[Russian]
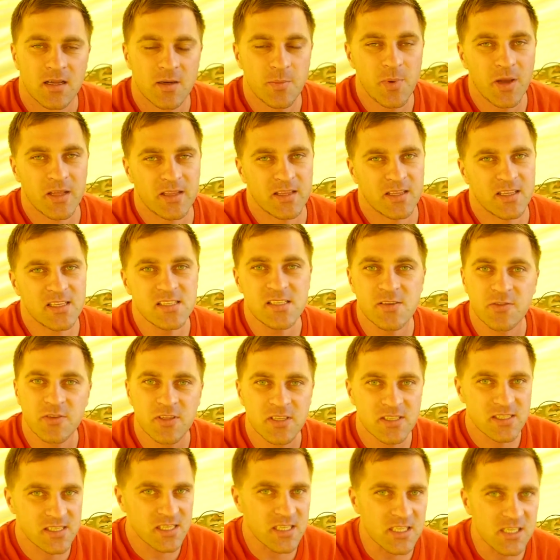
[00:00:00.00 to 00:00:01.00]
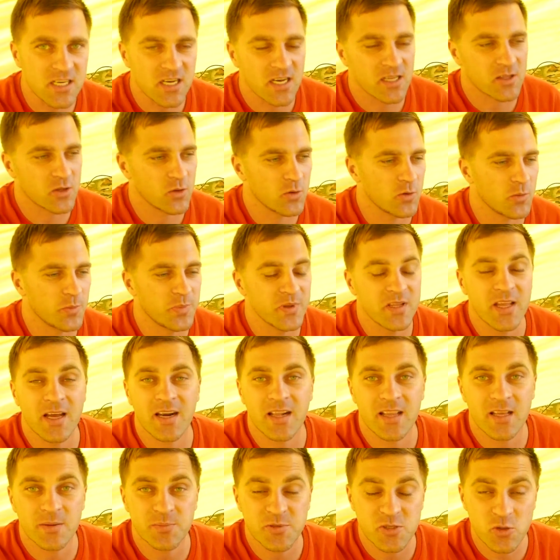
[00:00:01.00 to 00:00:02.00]
Ребята, если вы не слышали, то
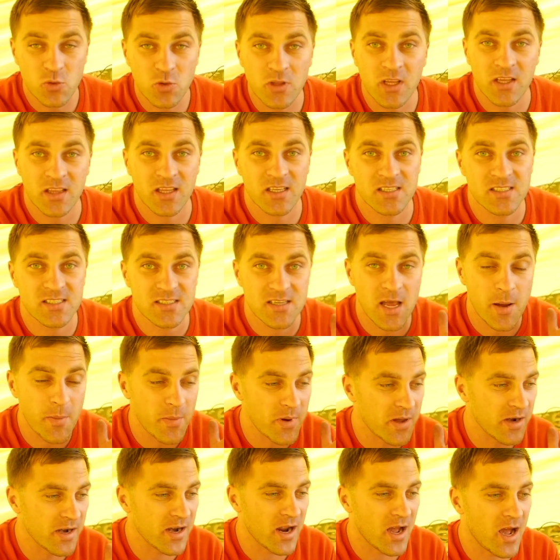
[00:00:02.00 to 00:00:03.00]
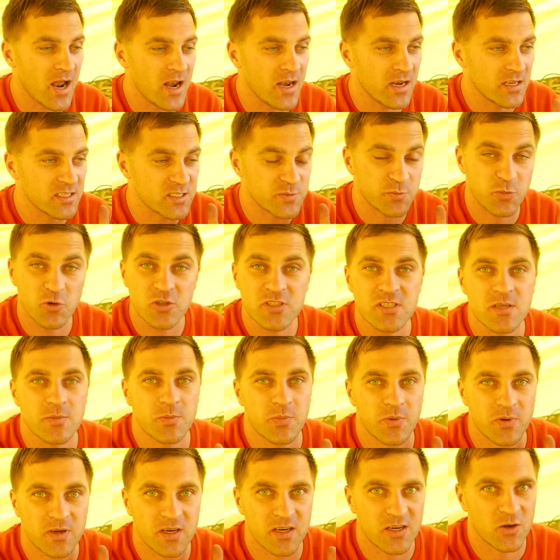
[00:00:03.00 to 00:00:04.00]
бинарные опционы это самый реальный
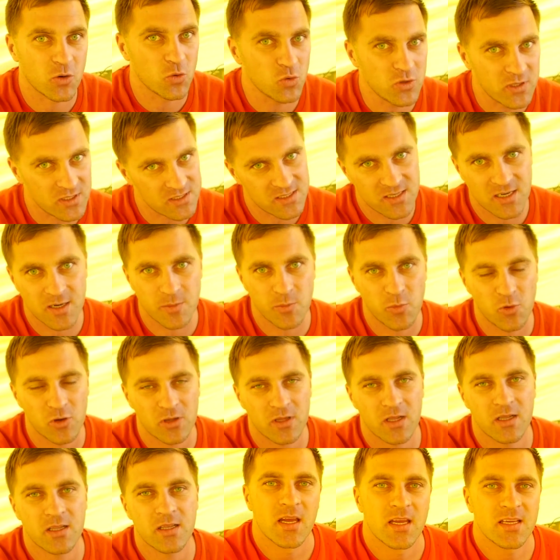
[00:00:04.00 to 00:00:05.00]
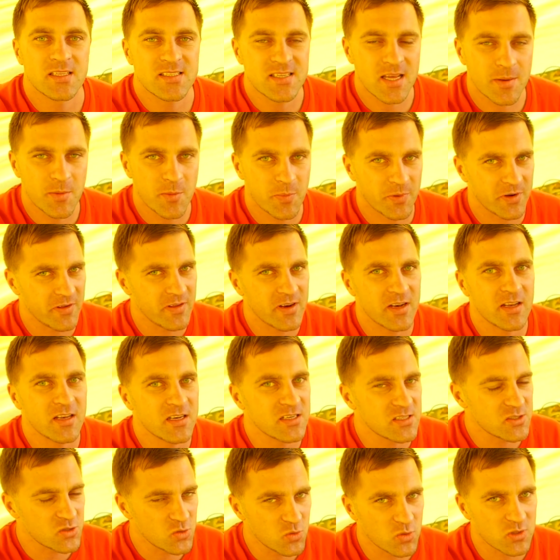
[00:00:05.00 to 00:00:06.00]
способ круто заработать. И самый
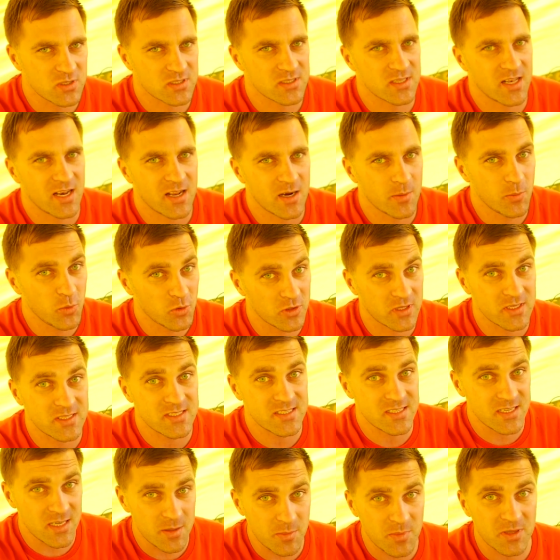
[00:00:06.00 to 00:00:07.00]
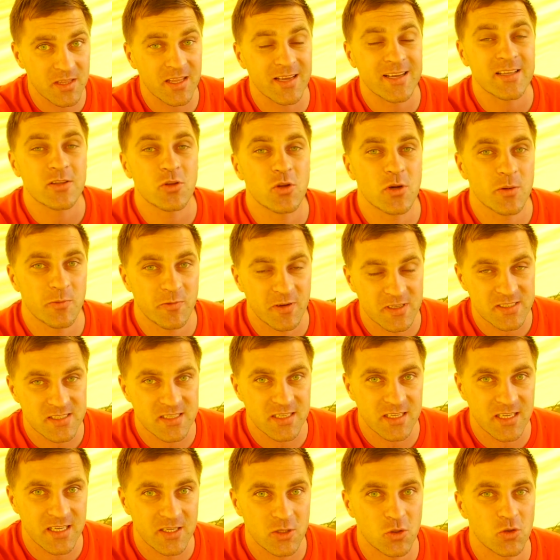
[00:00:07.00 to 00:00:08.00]
проверенный ресурс для работы с ними, на котором вас
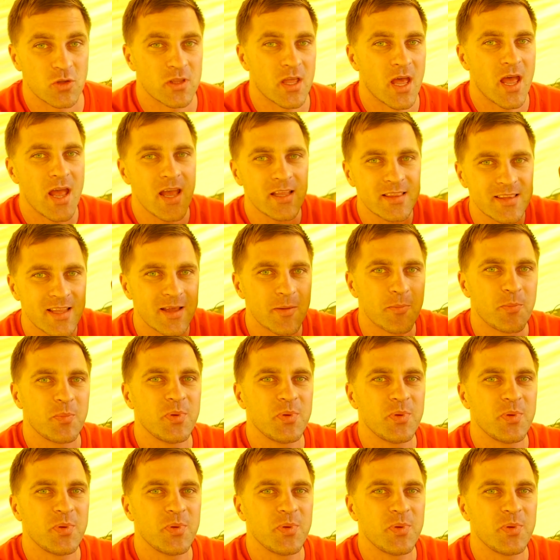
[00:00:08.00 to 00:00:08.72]
не кинут, это